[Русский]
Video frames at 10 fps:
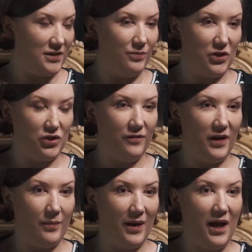раза меньшее
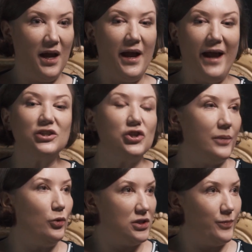время, это же
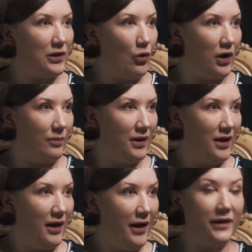работа с бэклогом.
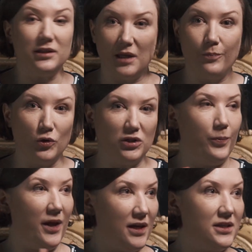Ну да. Это там просто
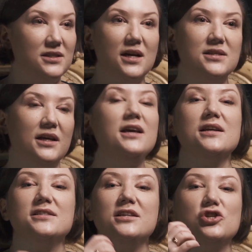приоритизация и
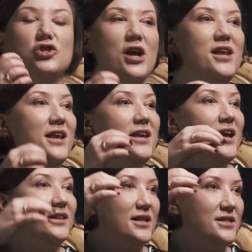разрешение
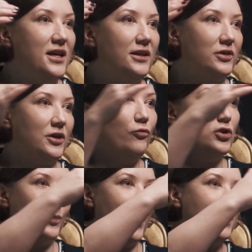не доделывать
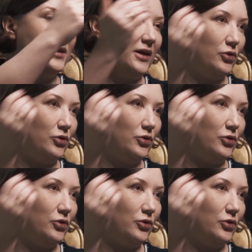хвост проекта,